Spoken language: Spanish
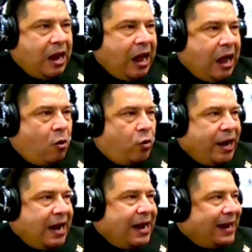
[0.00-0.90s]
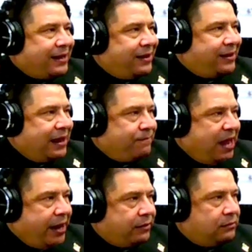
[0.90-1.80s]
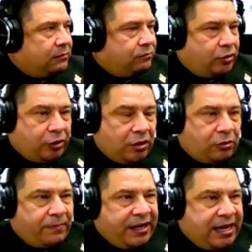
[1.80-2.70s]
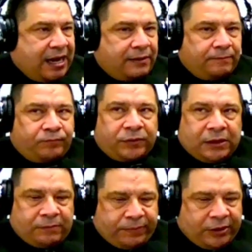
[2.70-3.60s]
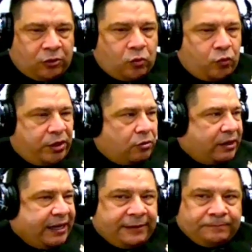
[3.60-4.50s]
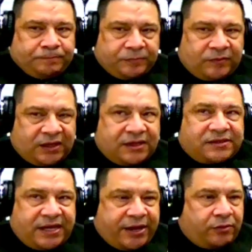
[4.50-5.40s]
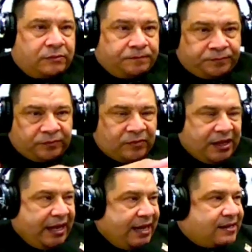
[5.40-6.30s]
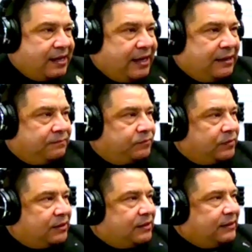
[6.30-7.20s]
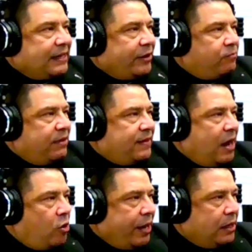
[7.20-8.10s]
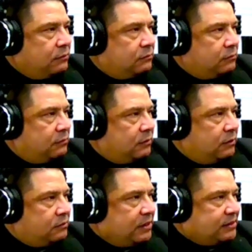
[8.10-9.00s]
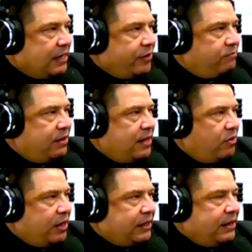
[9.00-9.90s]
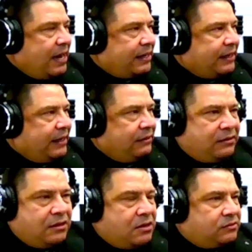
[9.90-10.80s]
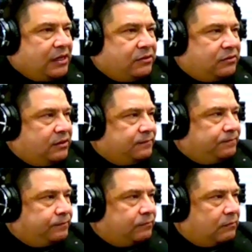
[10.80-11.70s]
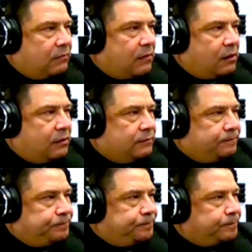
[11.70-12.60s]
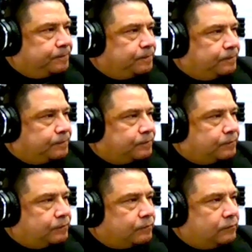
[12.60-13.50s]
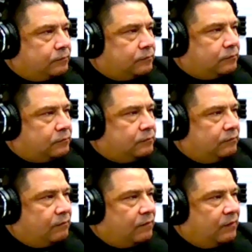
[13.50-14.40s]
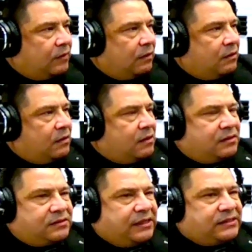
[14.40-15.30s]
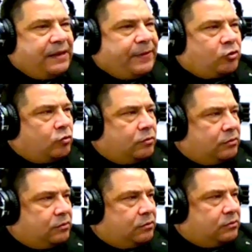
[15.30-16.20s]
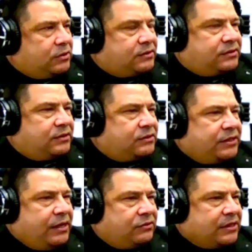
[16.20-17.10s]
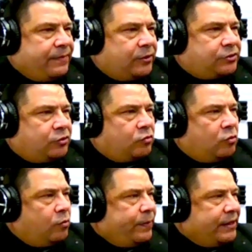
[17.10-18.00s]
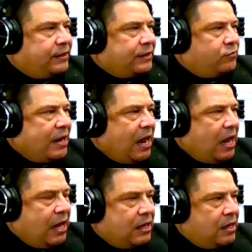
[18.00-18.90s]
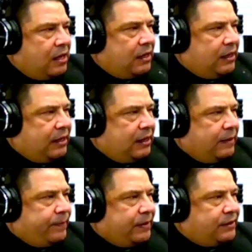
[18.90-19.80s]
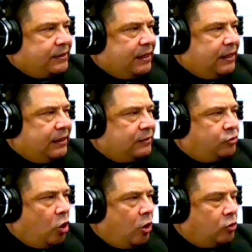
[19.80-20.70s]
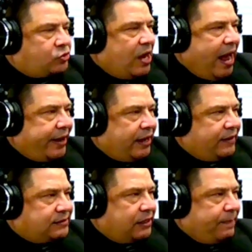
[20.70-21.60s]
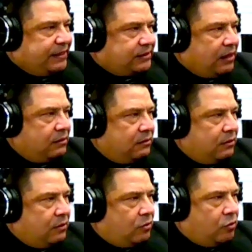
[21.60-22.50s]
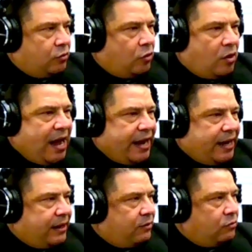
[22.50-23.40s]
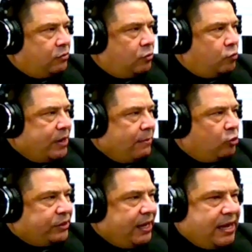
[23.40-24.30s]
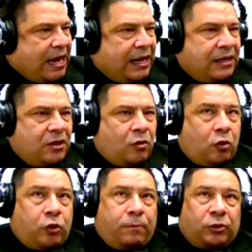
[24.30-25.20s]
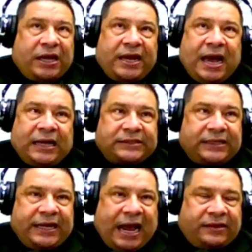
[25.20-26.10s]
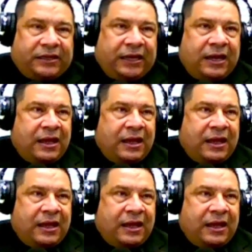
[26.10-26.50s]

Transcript: Ahora las quieren cambiar, que no les convenía, pero lo único que hicieron es que quitaron media hora o sea, sacaron media hora. que bueno, media hora para el cierre, pero una hora, ya, o sea, ya a las dos y media no pueden licor. Sí, o sea, pero si tú pediste una, eh, pediste dos jarras de cerveza, o dos jarras, o, una botella, o dos botellas grandes,